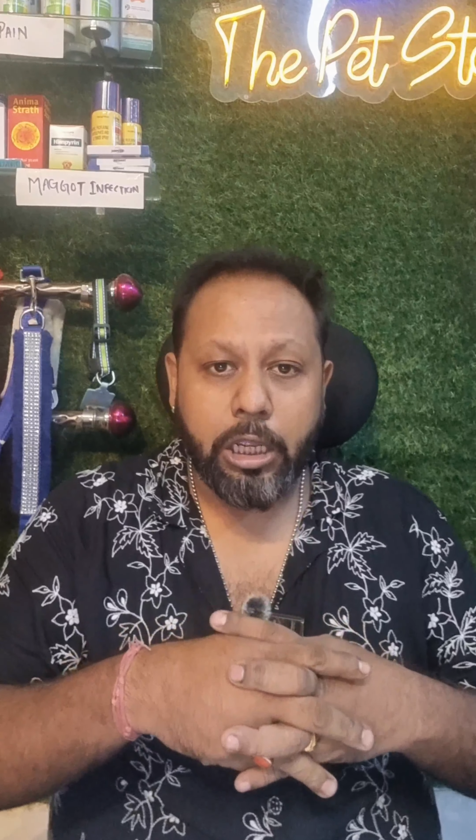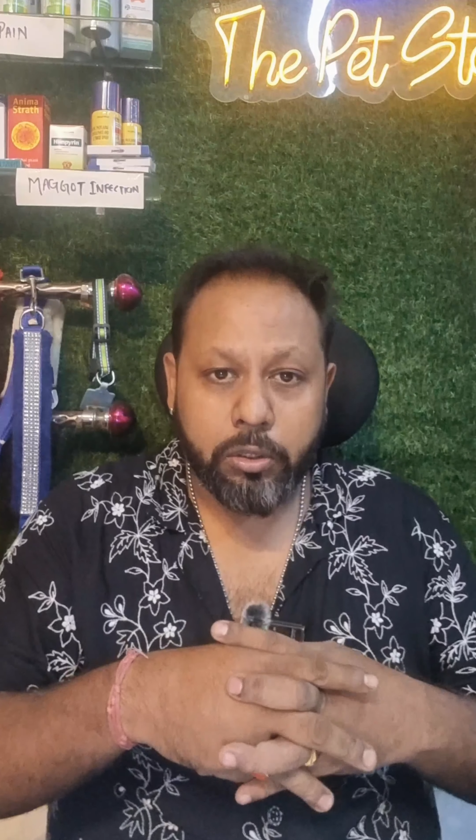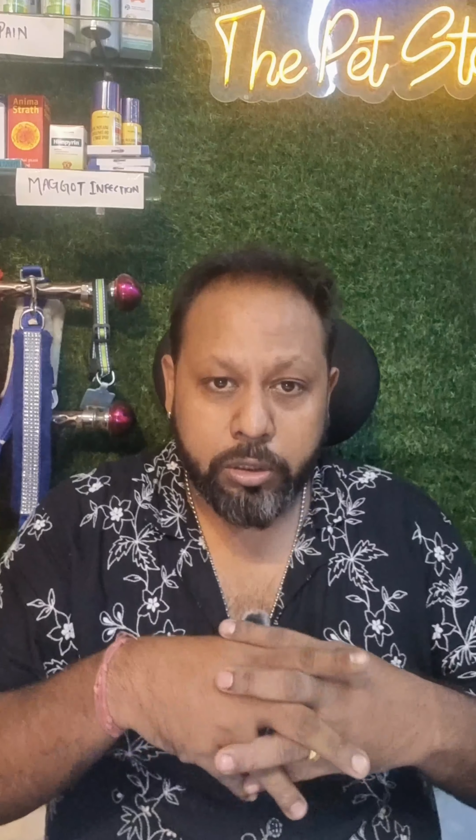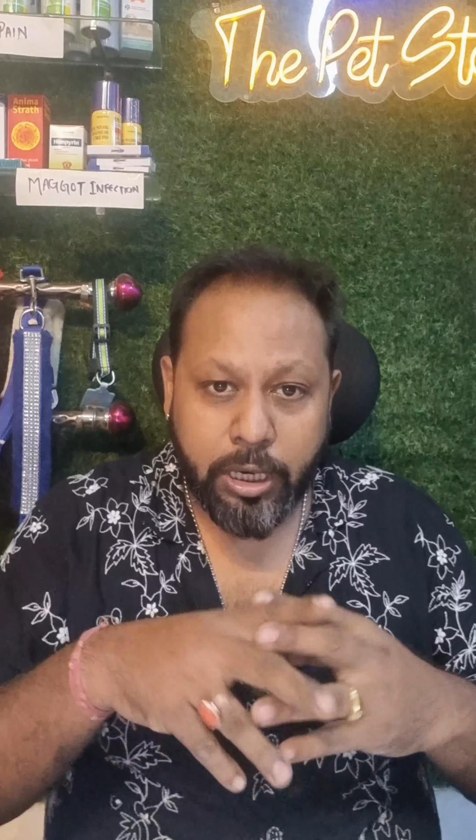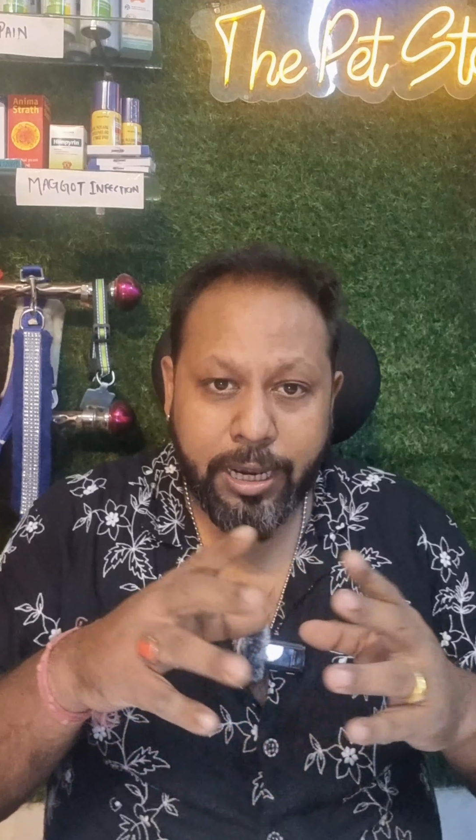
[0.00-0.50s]

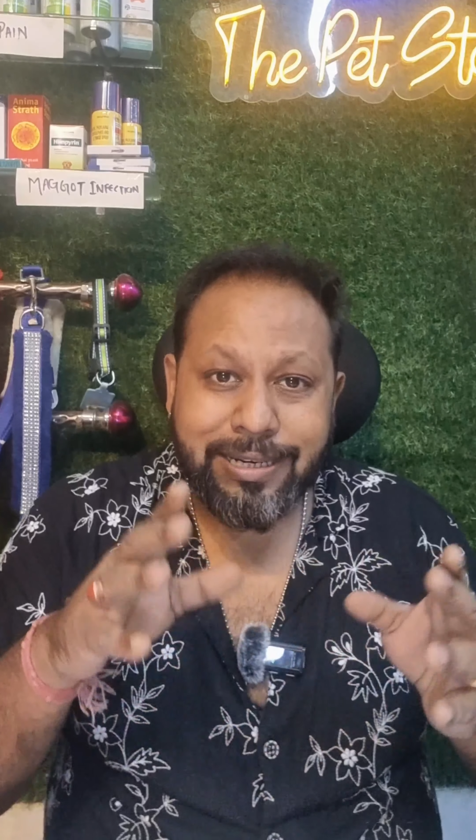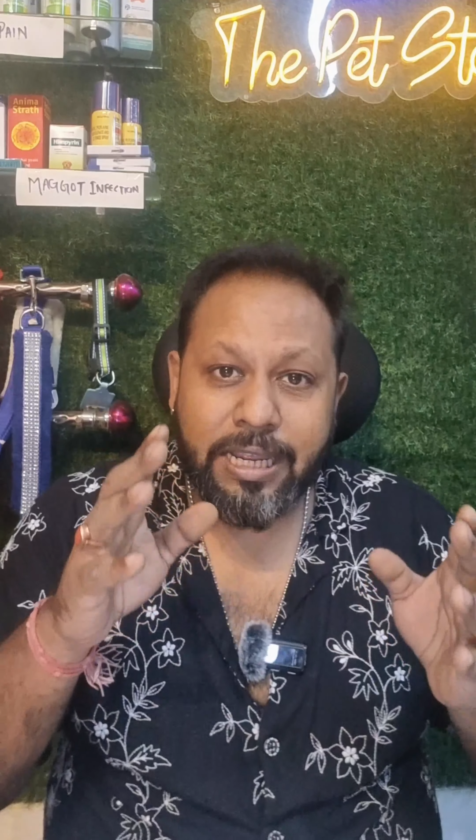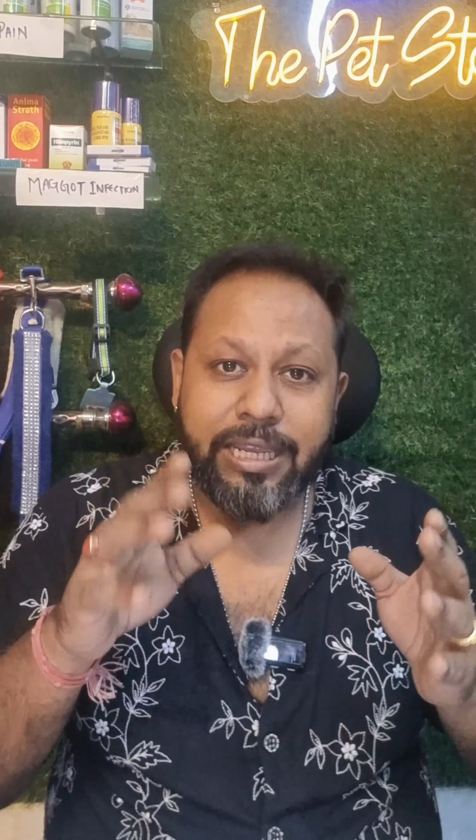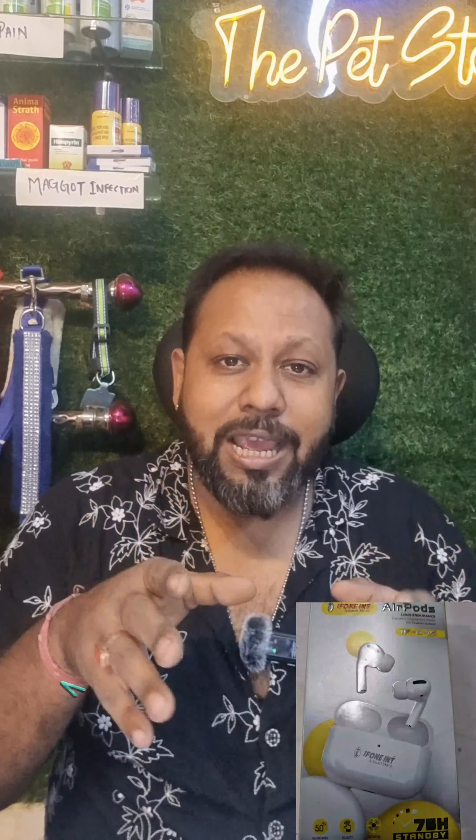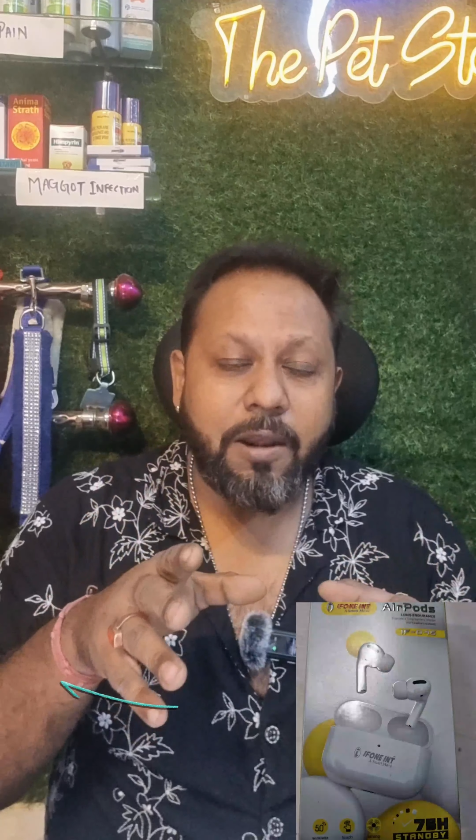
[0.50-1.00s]
তো তারা একটা
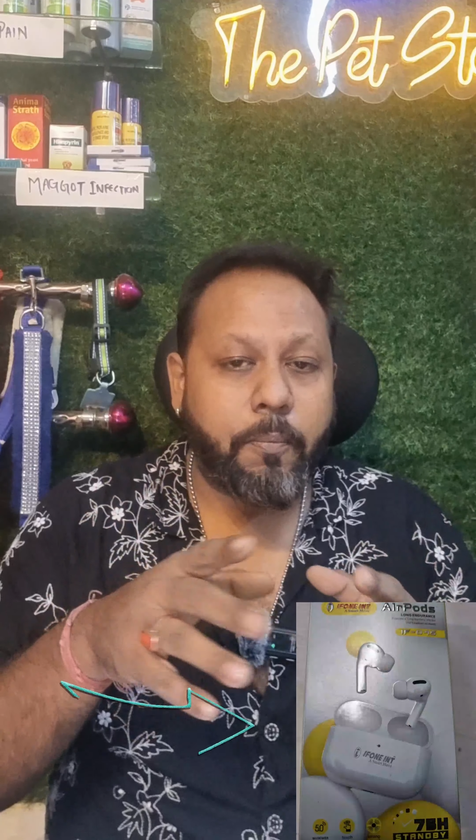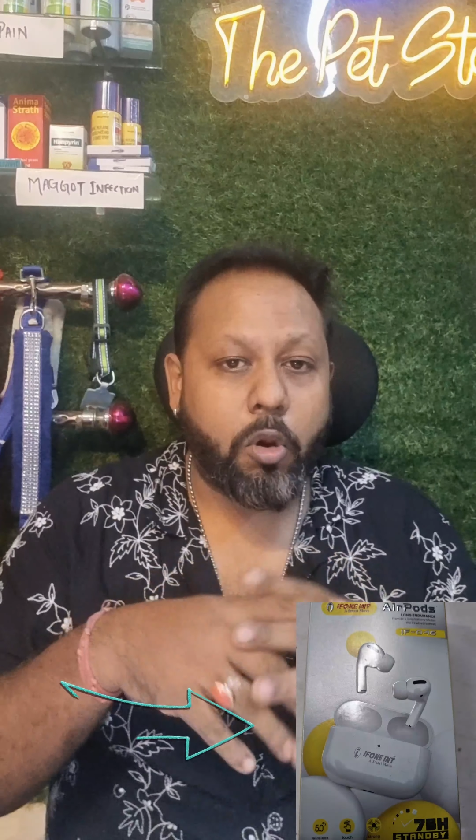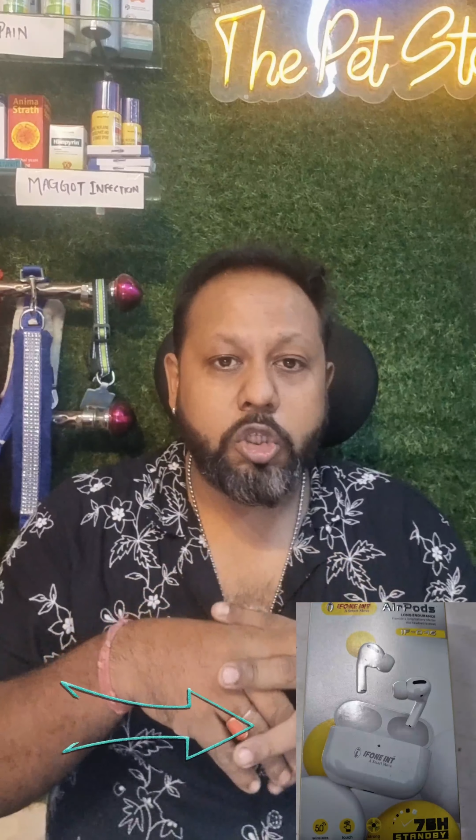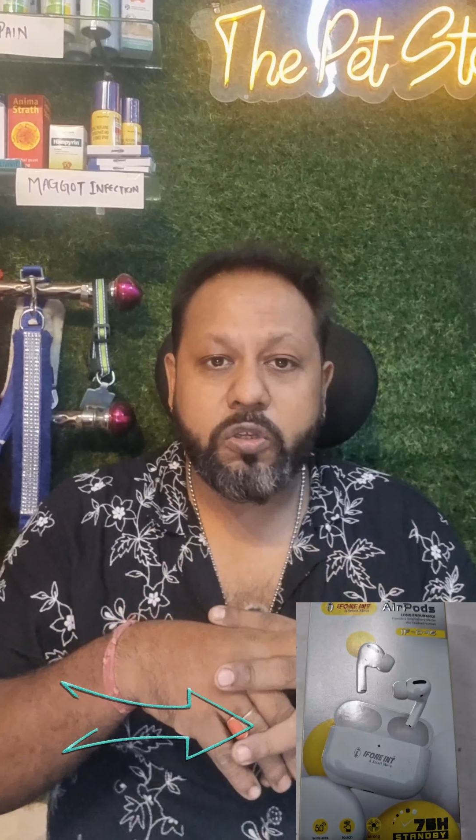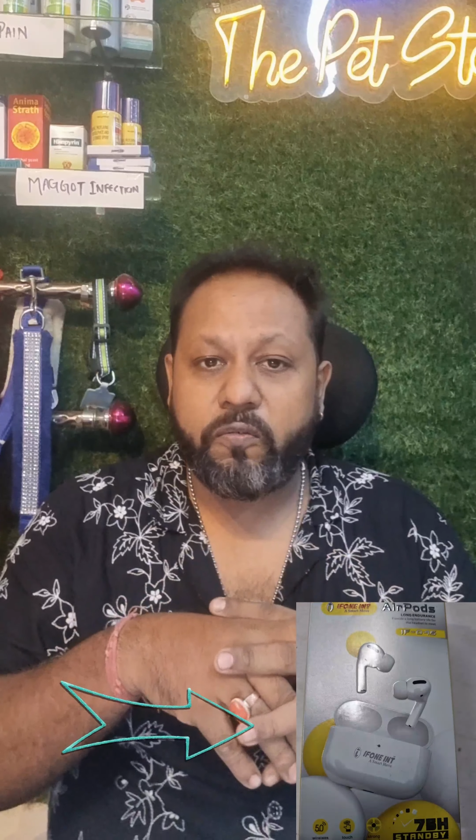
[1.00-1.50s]
ইয়ারপডস